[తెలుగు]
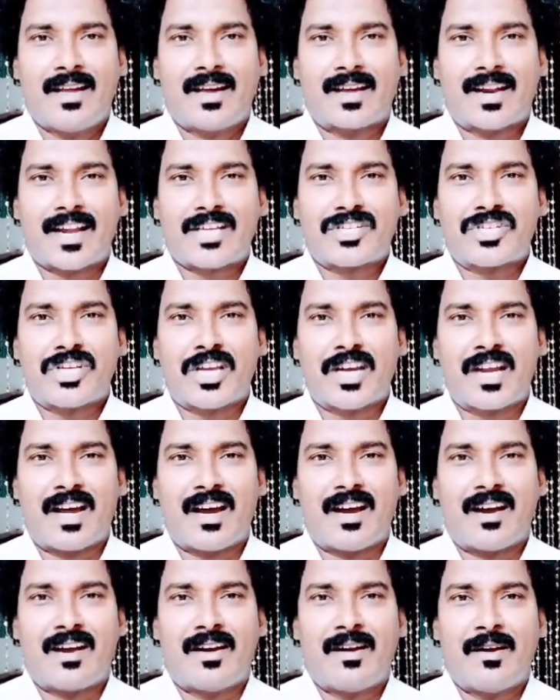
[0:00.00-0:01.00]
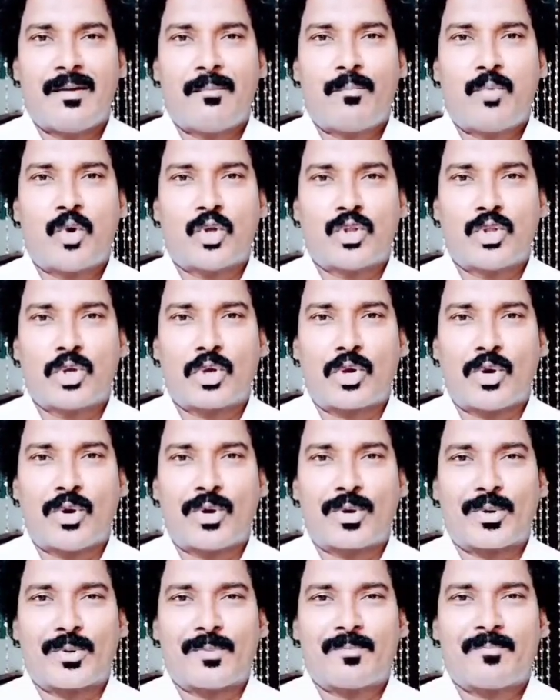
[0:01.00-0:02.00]
రక్షణ
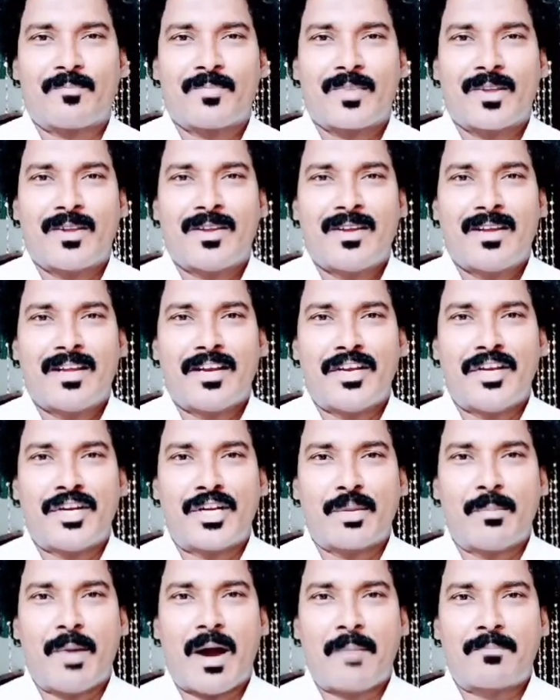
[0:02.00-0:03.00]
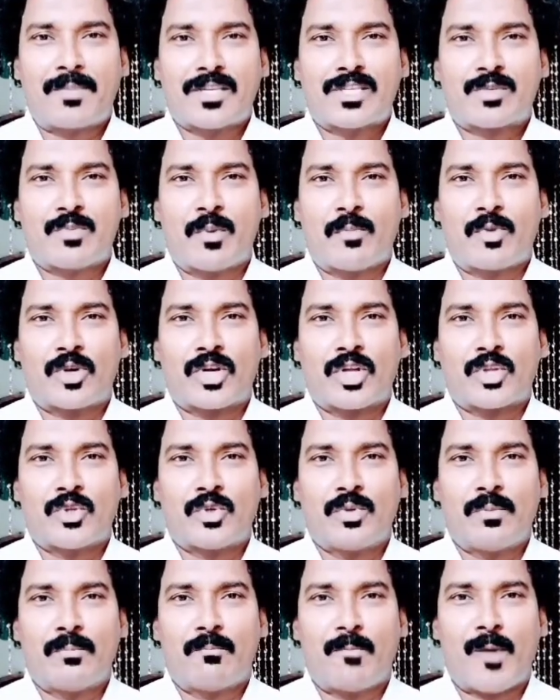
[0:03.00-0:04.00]
పొందుకోరు నీటి బాప్తిస్మం ఉండదు
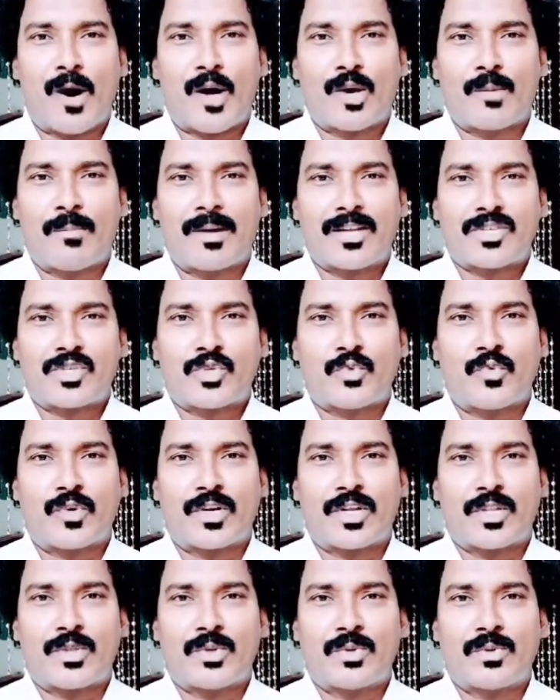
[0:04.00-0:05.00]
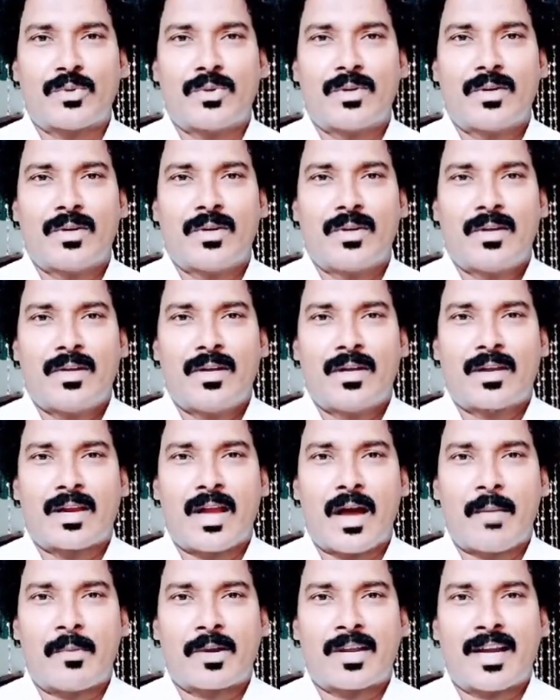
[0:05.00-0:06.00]
మారు మనసు ఉండదు
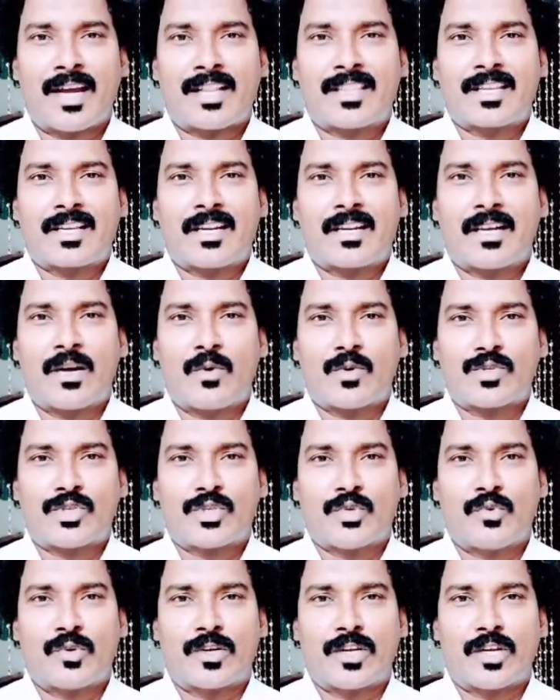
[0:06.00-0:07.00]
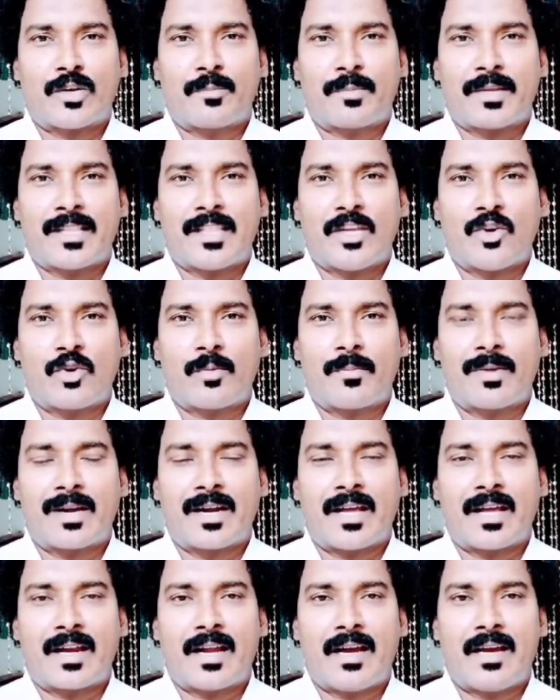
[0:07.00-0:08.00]
నామకార్థకంగా వస్తూ ఉంటారు ప్రియ దేవుని
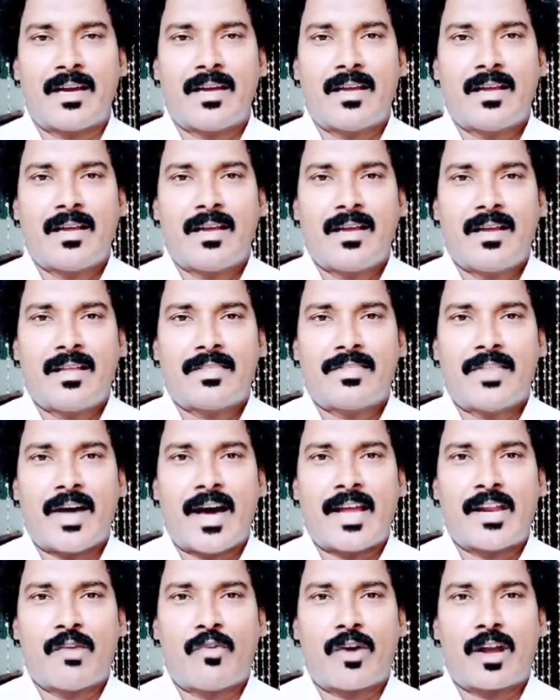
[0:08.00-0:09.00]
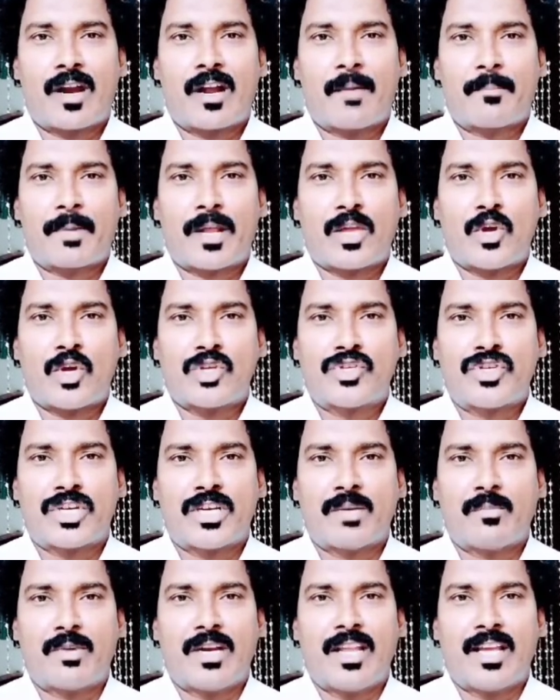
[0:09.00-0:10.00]
బిడ్డారా దాని వలన
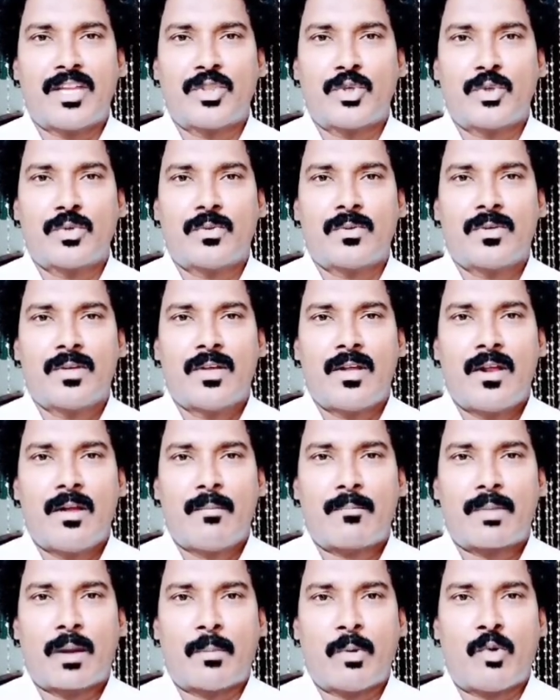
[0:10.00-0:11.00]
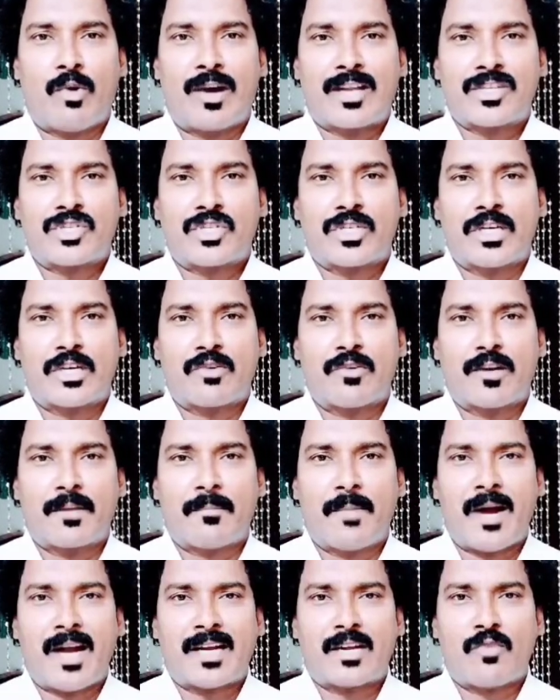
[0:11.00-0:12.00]
ప్రయోజనము లేదు ప్రభు ఇస్తున్నటువంటి
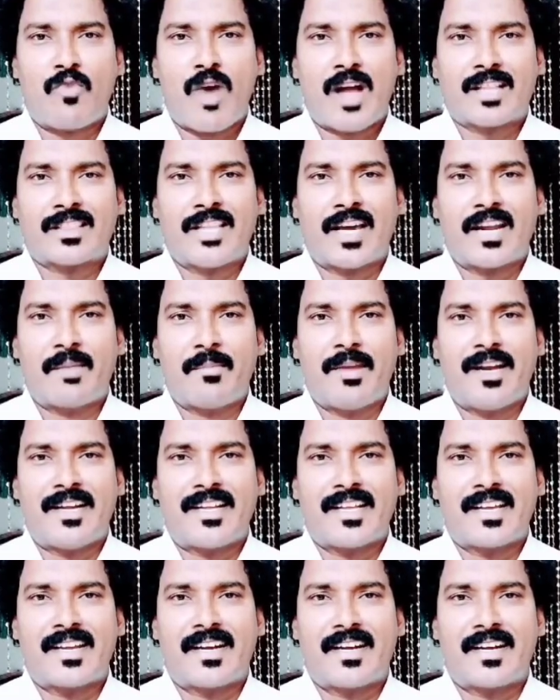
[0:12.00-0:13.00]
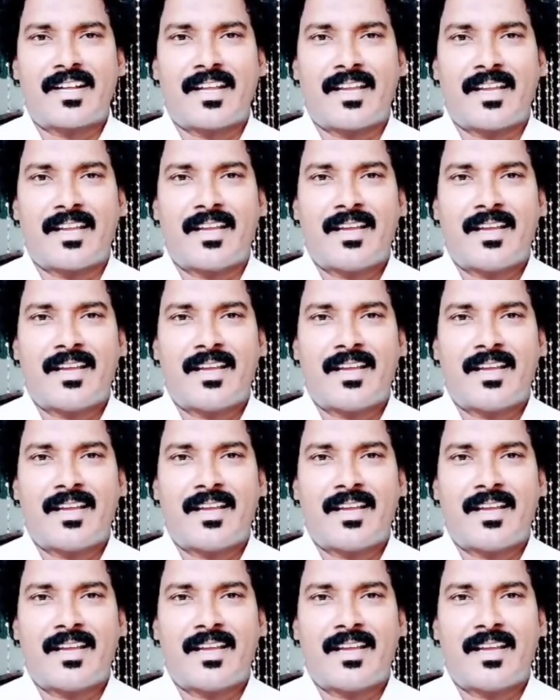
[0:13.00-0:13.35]
మాట వాగ్దానం ఏంటి అని అంటే